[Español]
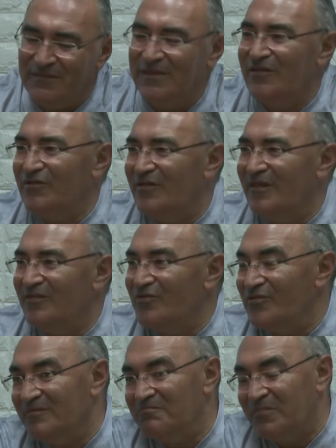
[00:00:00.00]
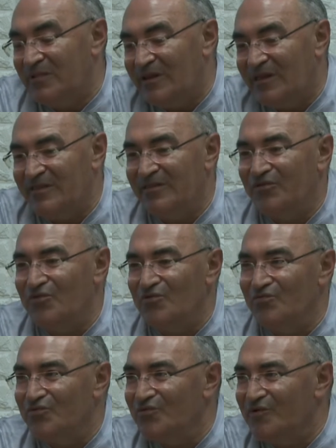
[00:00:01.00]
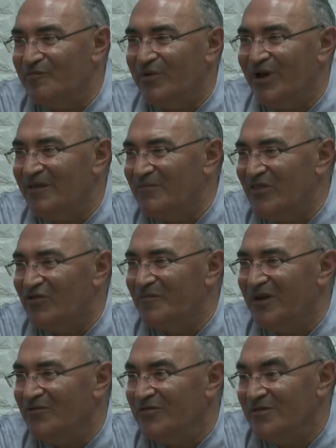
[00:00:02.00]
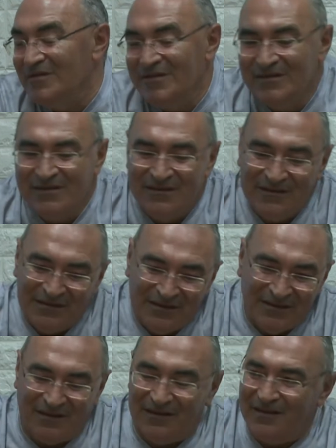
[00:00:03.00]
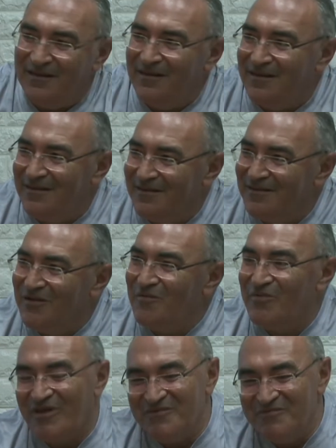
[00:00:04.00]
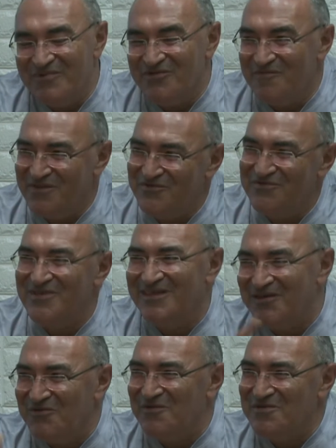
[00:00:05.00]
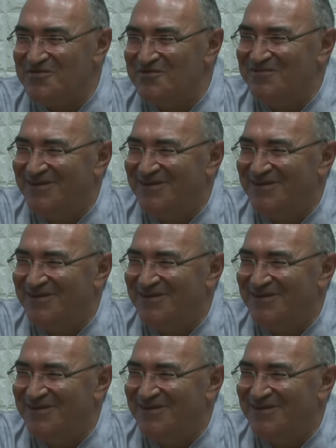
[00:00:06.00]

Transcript: Y eso, pues, les hizo yo un tour por ahí, más o menos. Y digo, pues habéis visto más cosas que yo no he visto.